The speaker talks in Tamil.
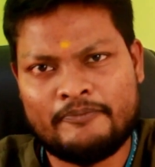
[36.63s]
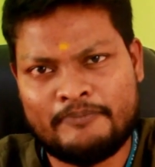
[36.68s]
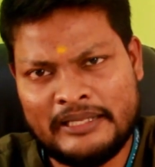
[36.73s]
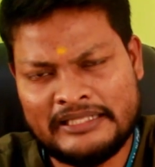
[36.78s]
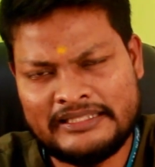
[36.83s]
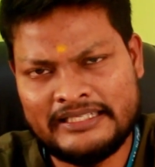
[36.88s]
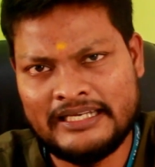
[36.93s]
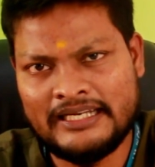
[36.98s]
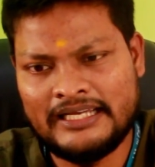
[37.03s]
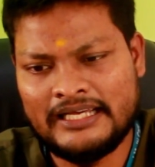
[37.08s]

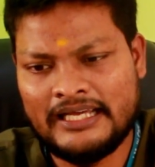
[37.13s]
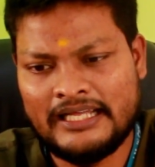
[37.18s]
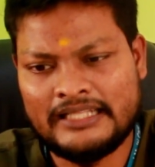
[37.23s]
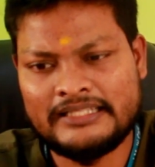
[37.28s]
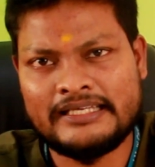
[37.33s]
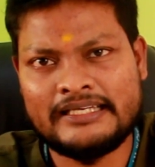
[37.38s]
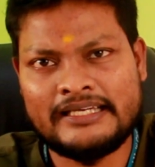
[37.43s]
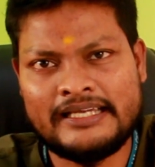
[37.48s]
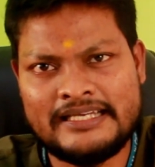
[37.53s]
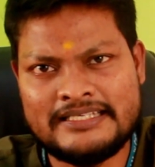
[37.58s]
பார்த்தீங்கன்னா
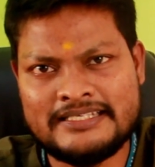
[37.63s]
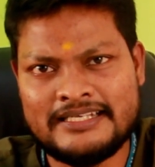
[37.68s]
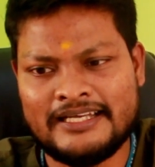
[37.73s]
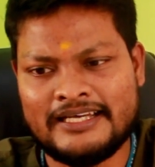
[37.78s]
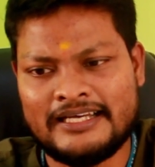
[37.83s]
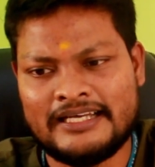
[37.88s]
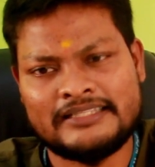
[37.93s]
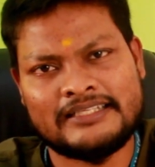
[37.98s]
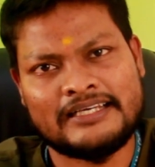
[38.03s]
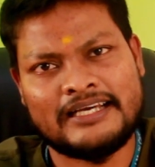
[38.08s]
அந்த ஏஜில்
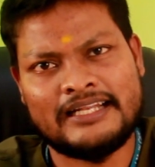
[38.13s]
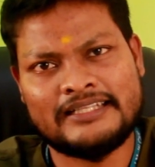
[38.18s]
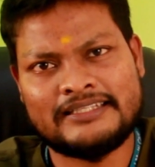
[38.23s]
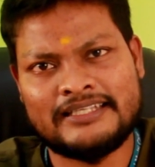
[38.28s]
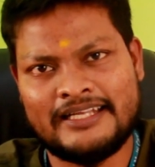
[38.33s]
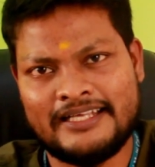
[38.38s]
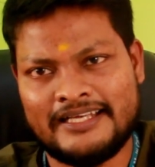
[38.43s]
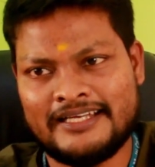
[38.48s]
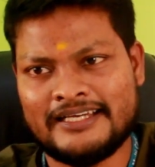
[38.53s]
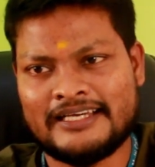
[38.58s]
அந்த
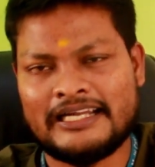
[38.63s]
காலத்தில்